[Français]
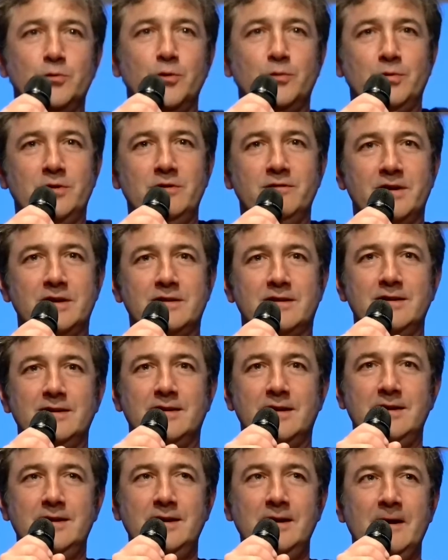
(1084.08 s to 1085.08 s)
depuis une vingtaine
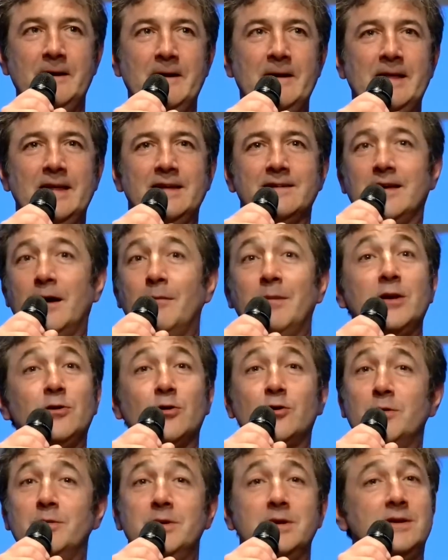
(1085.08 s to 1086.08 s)
d'années. C'est un mec de
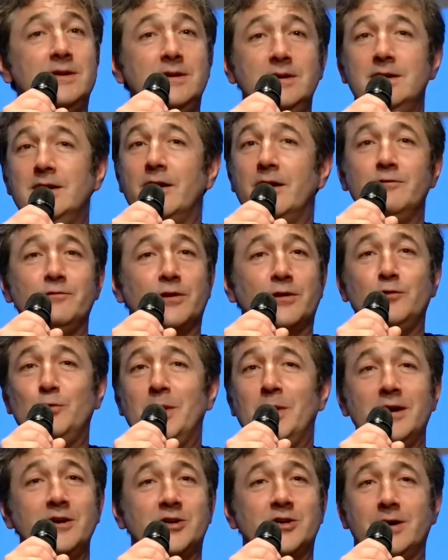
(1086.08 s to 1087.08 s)
comédie, il a une voix
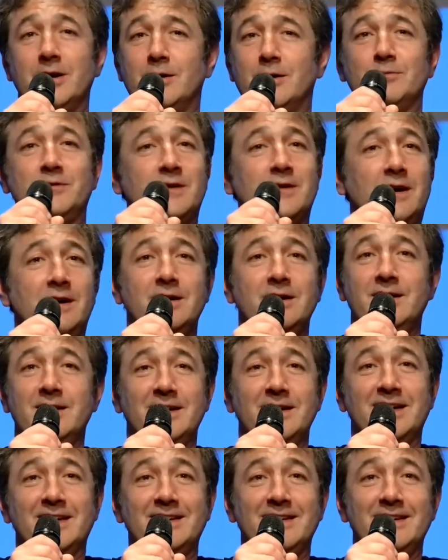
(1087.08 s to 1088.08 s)
super légère comme ça,
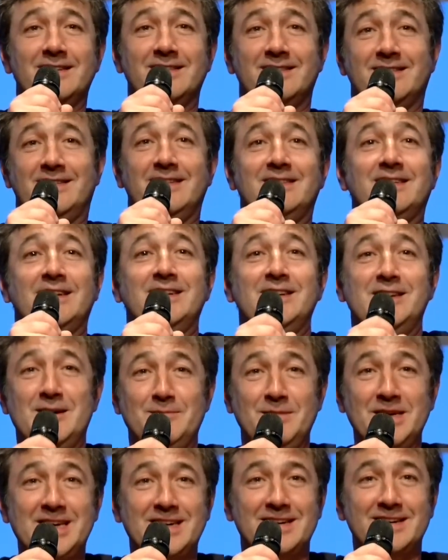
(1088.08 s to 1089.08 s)
et, c'est sa
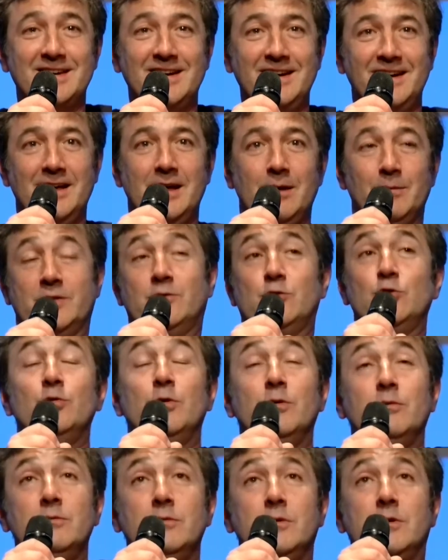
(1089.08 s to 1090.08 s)
dynamique. Parce que
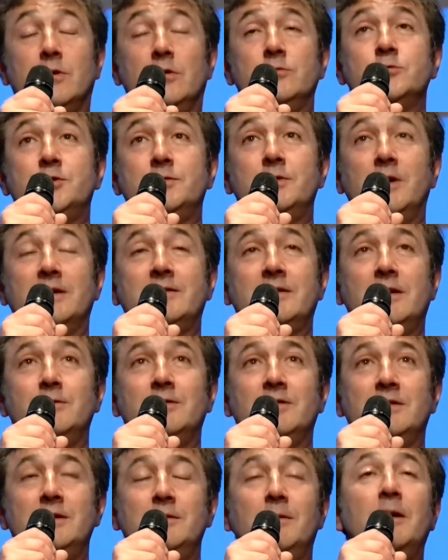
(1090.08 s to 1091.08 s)
quand je suis dans la salle de
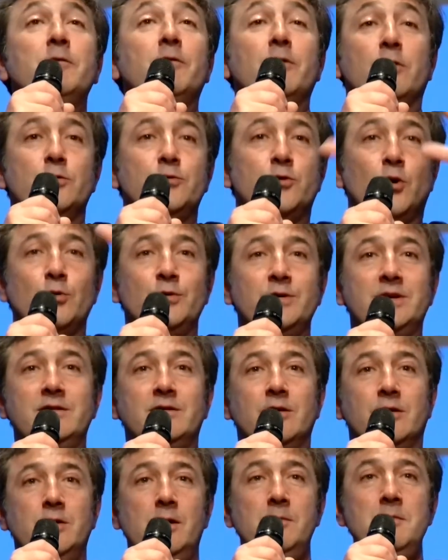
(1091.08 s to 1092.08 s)
cinéma, dans
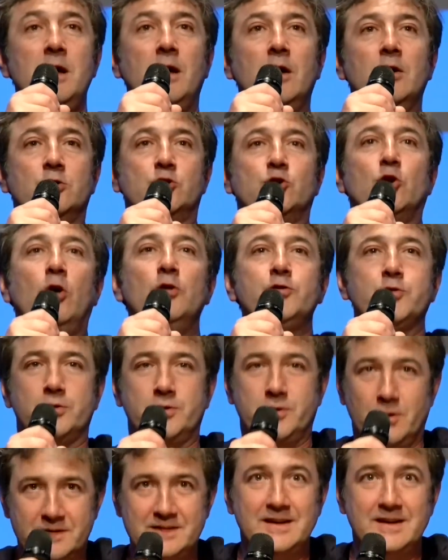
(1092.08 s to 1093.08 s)
l'auditorium, je rentre
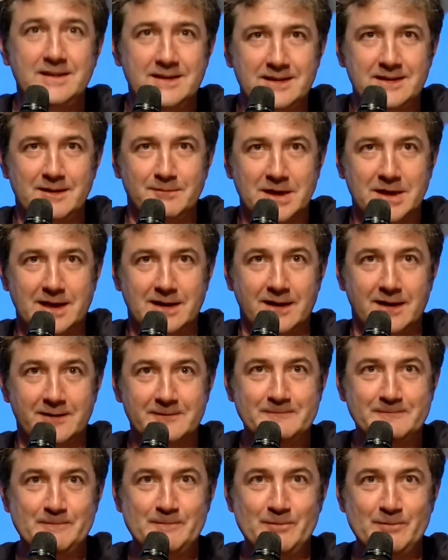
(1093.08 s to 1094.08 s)
dans cette dynamique-là.
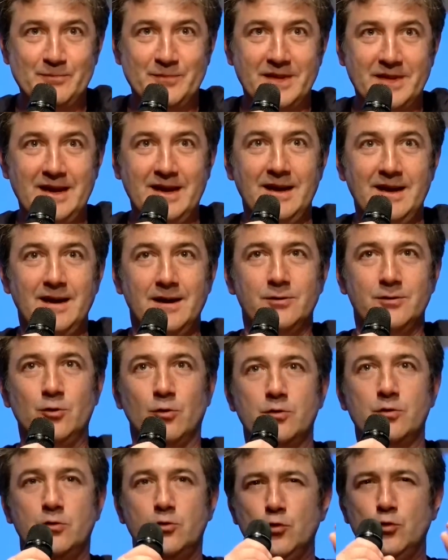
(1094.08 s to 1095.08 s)

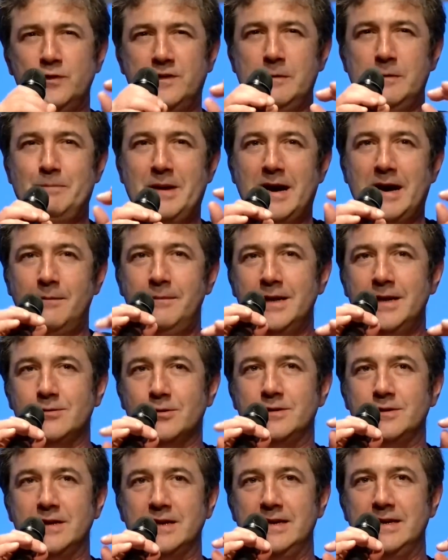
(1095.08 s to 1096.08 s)
Donc tous ces
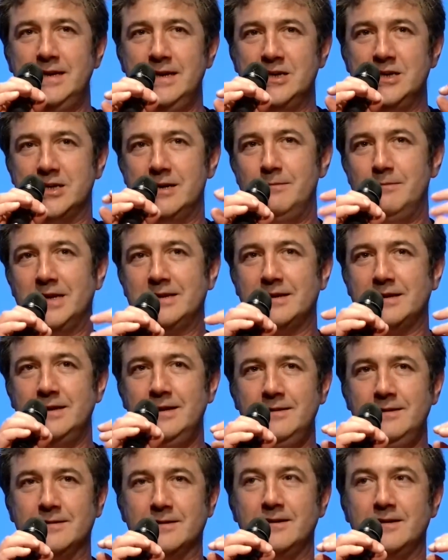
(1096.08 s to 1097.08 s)
paramètres techniques, je les
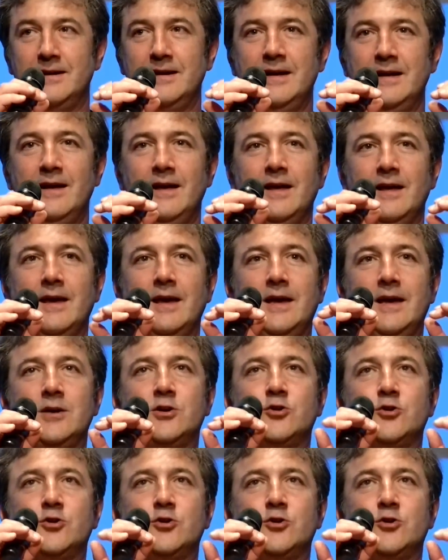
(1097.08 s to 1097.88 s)
maîtrise, et